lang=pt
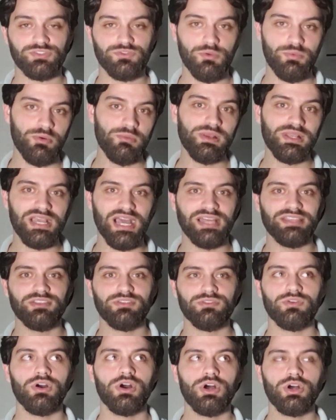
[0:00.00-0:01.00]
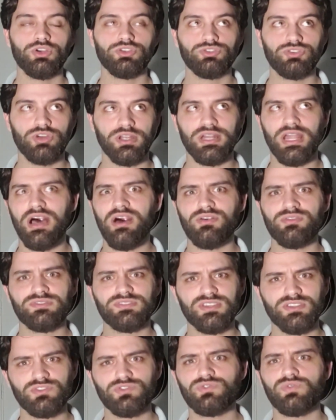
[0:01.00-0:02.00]
que foi publicada no Jornal
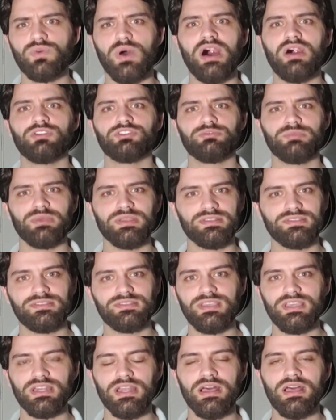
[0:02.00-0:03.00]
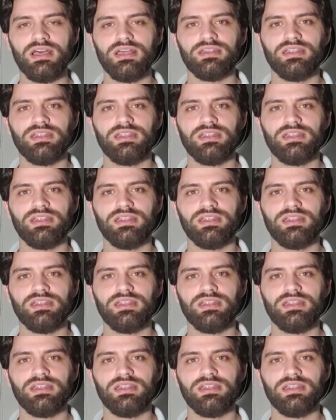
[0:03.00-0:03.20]
Sexual de Medicina,